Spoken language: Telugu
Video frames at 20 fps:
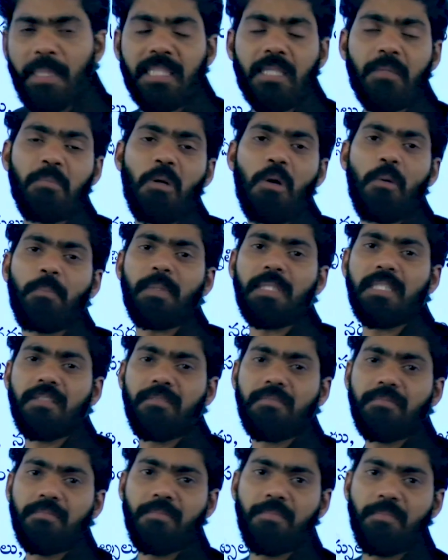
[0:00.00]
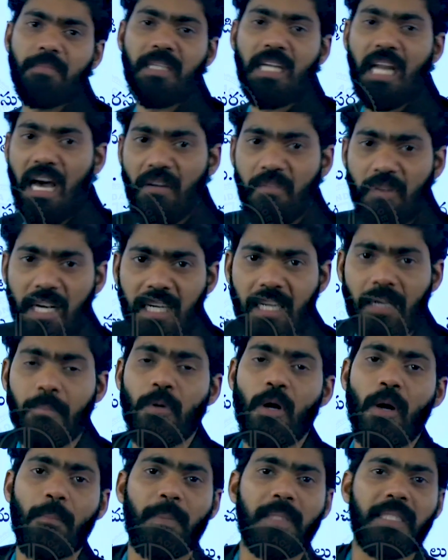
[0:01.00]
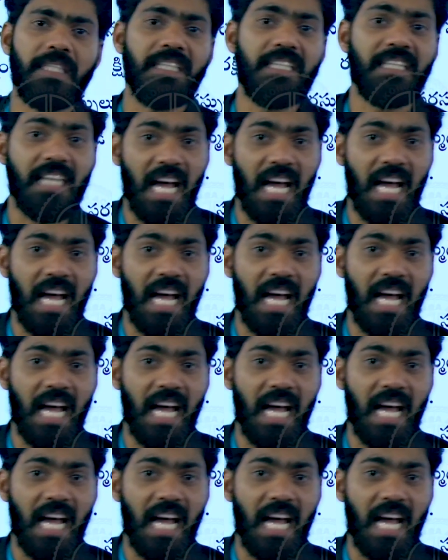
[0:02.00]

మతం గొప్పది నా వర్గం గొప్పది